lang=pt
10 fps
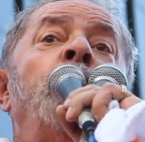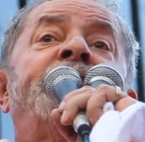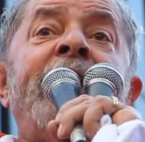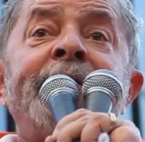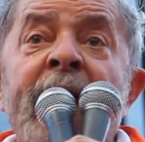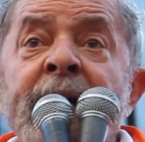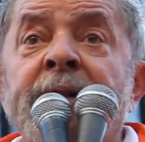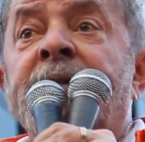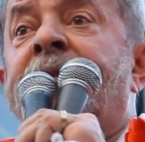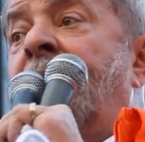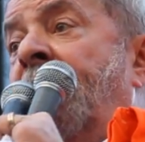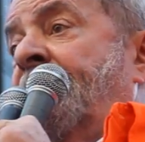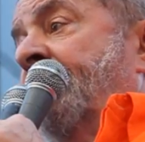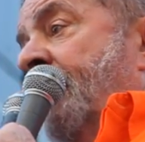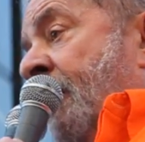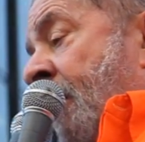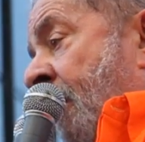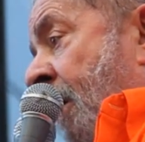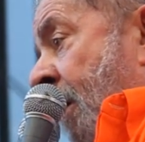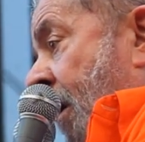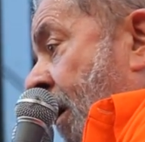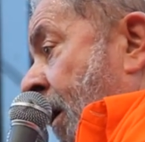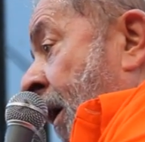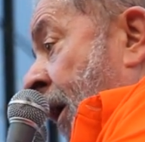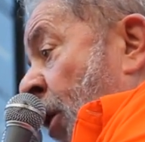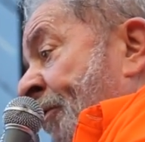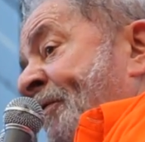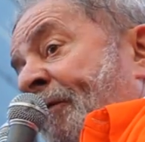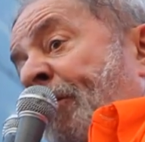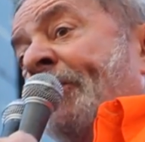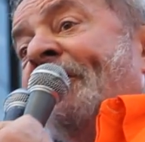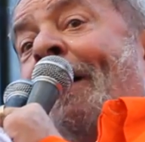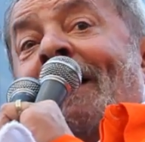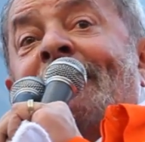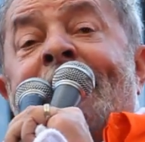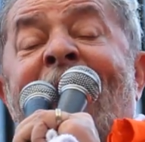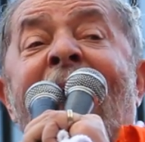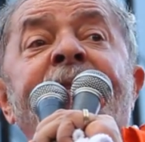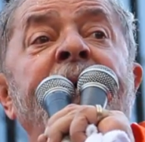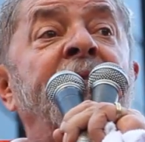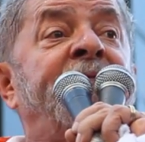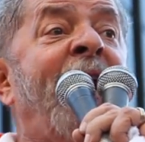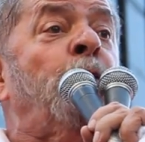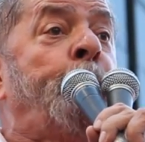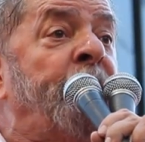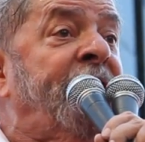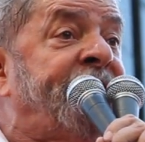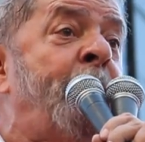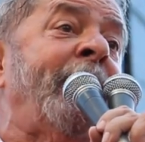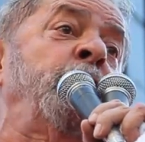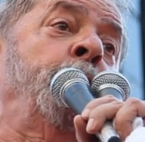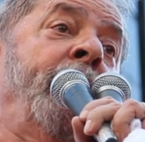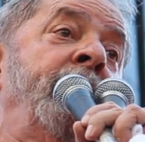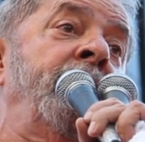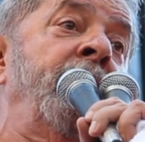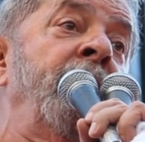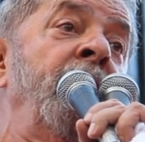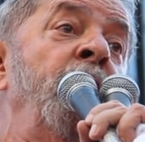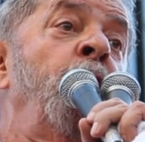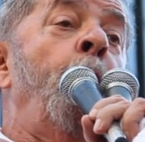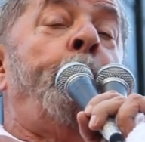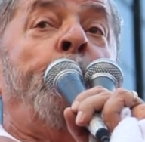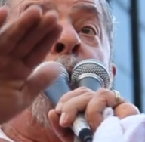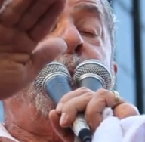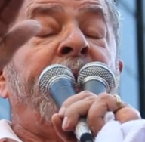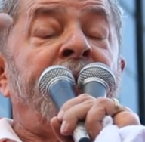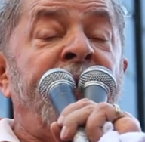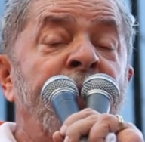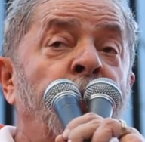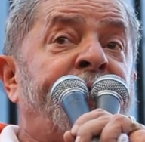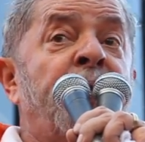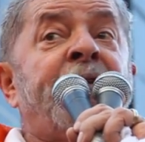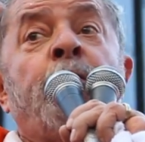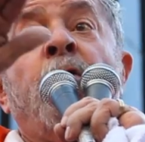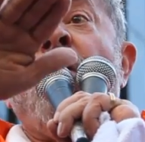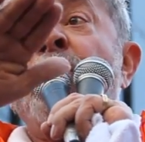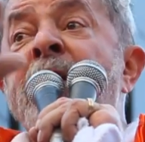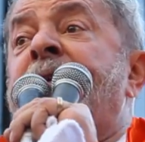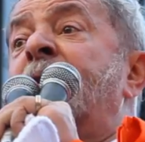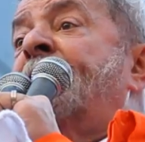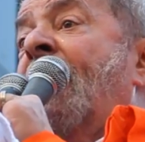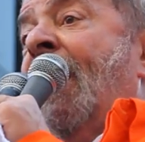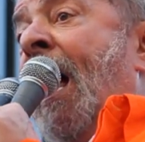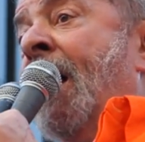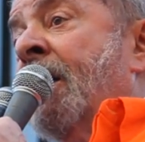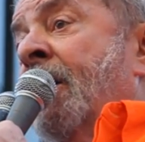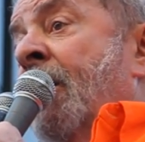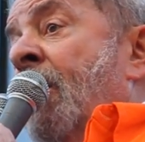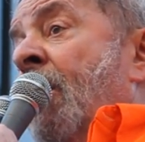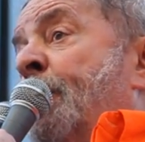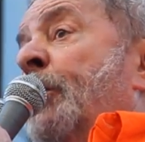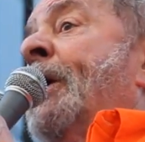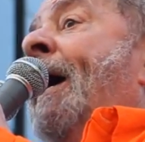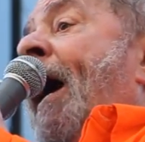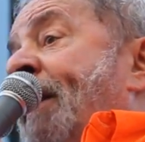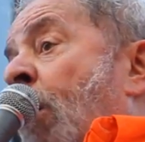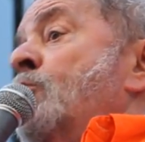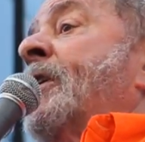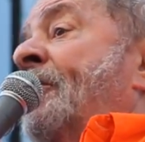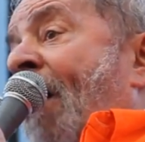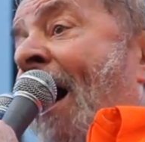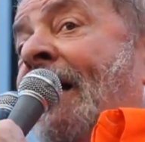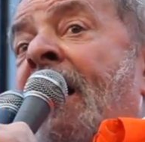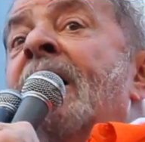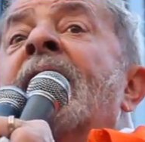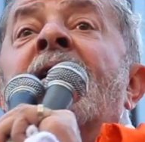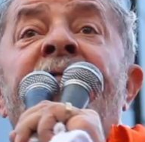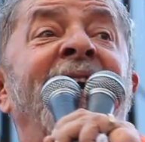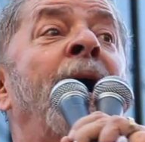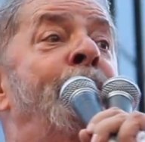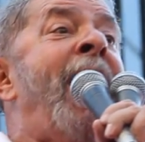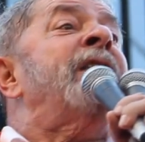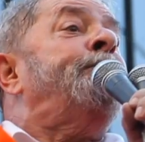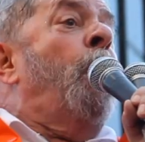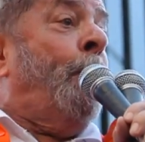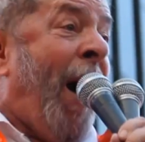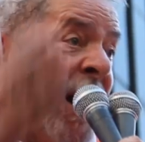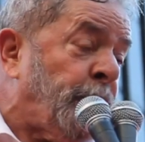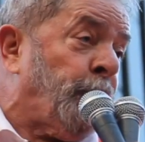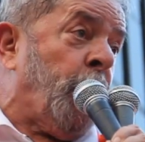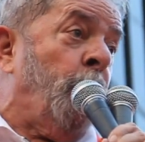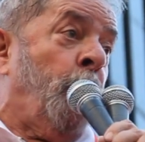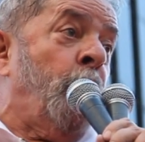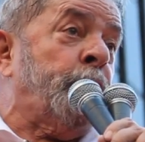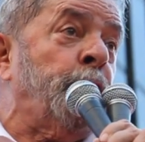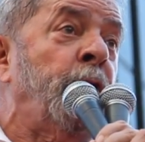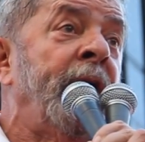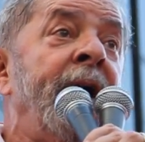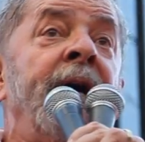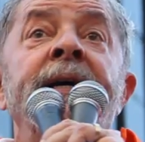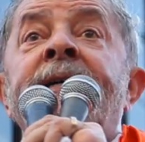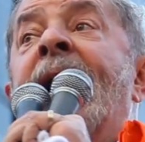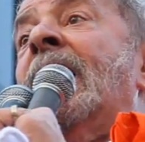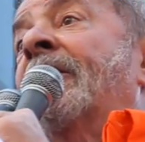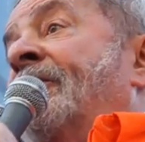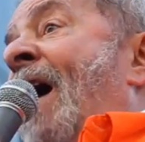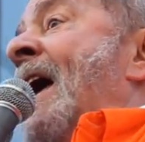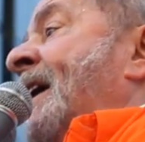ou centenas de interesses. Eu, se fosse a candidata que faz oposição a Dilma, proibiriam seus economistas de falar, porque cada um que fala, fala mais bobagem do que o outro e ela vai